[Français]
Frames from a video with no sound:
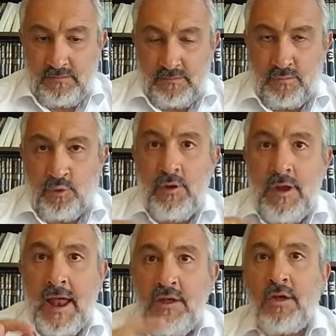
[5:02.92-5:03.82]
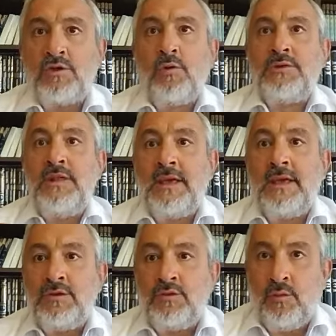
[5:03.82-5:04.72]
que l'alliance dont il est
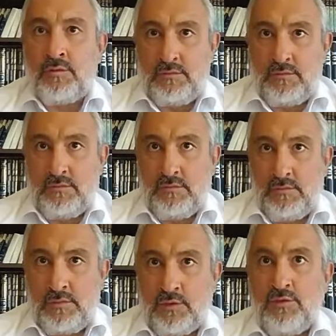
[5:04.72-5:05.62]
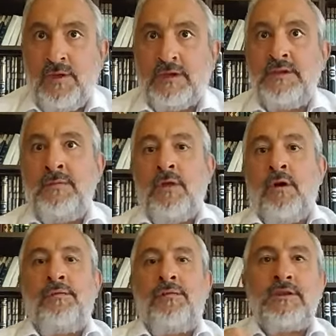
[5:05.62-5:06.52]
question dans ce verset, en
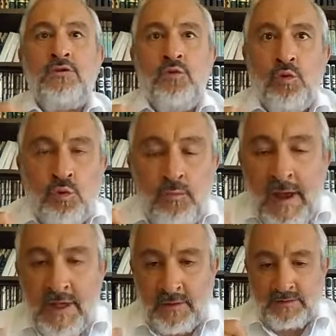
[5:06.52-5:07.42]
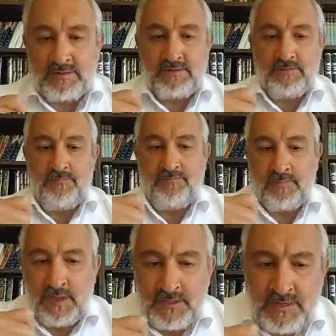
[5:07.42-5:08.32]
fait, est une double alliance.
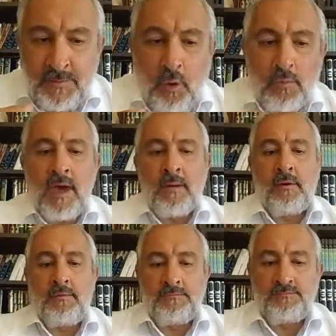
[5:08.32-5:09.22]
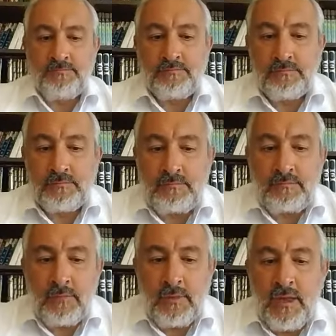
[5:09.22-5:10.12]
C'est premièrement
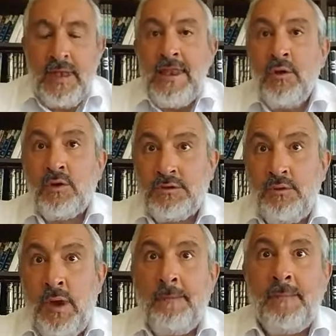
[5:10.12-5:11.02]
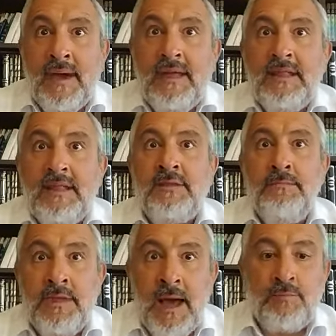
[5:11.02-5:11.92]
l'alliance de la Brit
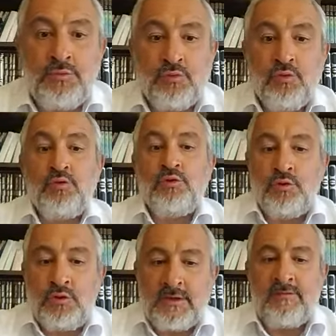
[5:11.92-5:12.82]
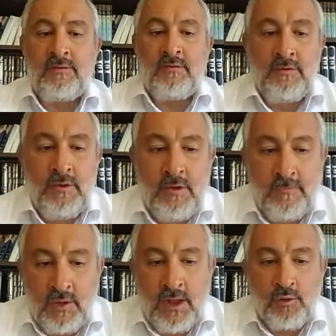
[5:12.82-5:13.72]
Mila, puisque juste avant,
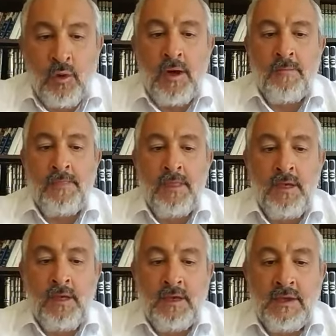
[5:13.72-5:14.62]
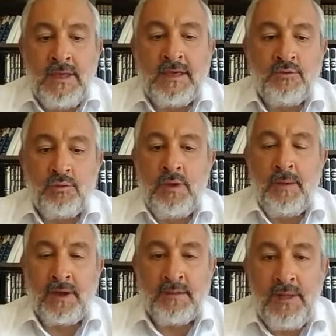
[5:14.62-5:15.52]
dans la Torah, il est question de la
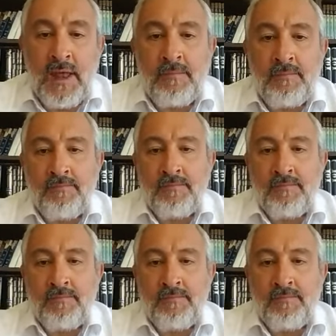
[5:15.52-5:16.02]
Brit Mila,